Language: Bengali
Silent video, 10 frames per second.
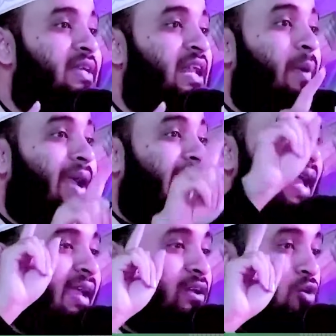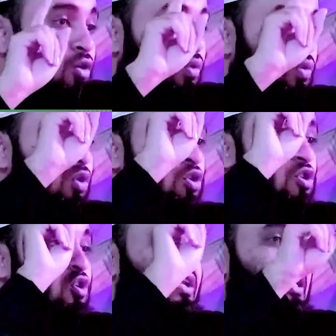রহমান আজহারি তবে
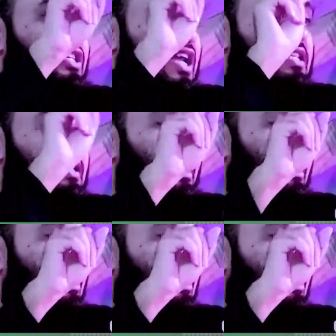দেশটিতে প্রবেশের